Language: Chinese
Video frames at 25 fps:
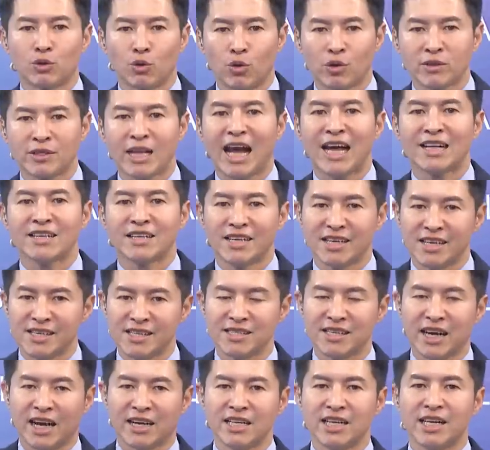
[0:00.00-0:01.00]
多大的
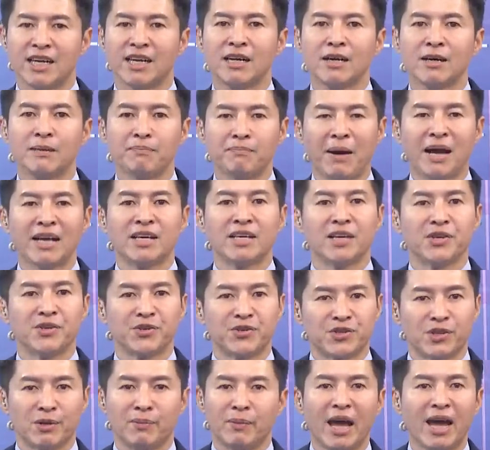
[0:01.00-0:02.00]
影响力，扮演
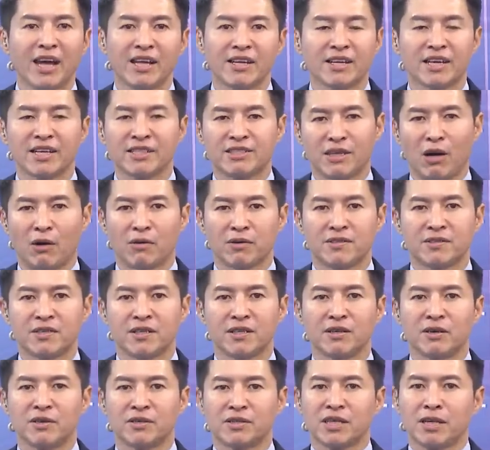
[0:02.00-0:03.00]
什么样的一个角
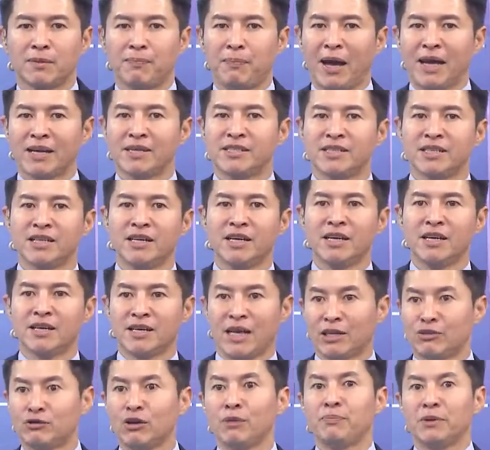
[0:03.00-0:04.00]
色哦？这个派系
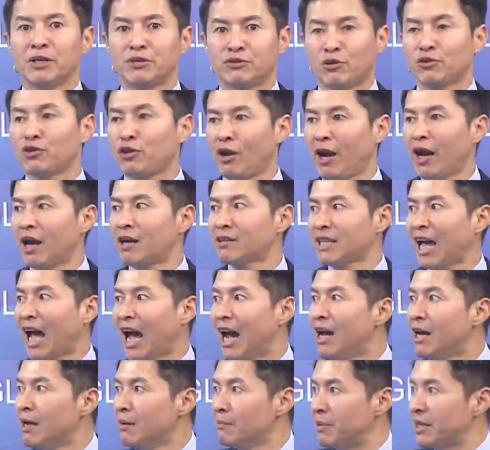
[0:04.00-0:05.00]
感觉比总统要
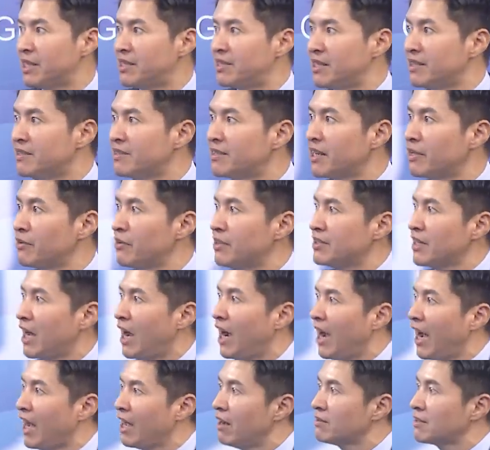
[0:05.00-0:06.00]
大，比行政院
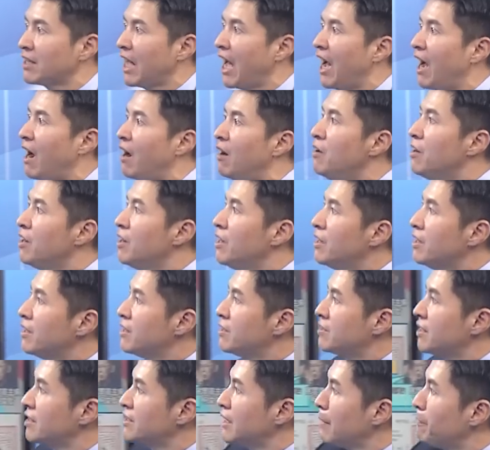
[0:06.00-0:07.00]
长还要大哦。
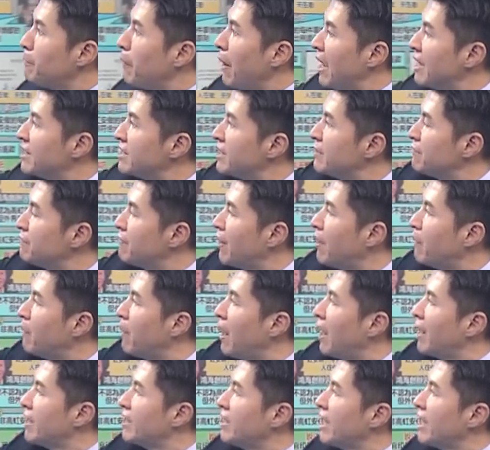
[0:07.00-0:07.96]
现在派系泛化